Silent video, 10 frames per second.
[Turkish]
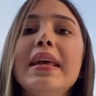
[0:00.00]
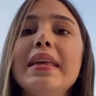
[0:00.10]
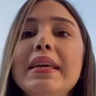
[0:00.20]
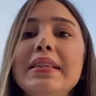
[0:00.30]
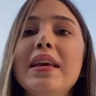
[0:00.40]

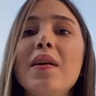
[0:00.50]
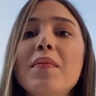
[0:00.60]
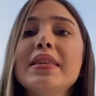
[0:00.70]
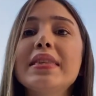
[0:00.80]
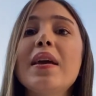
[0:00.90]
yedikçe
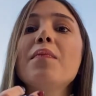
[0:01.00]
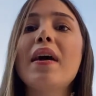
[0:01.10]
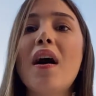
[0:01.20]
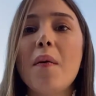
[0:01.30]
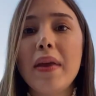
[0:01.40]
yeme isteğim
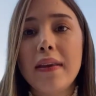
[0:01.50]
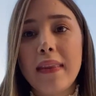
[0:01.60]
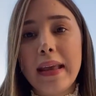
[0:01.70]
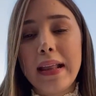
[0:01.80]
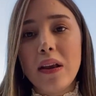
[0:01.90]

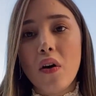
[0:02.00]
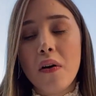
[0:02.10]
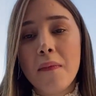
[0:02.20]
beraberinde geliyor.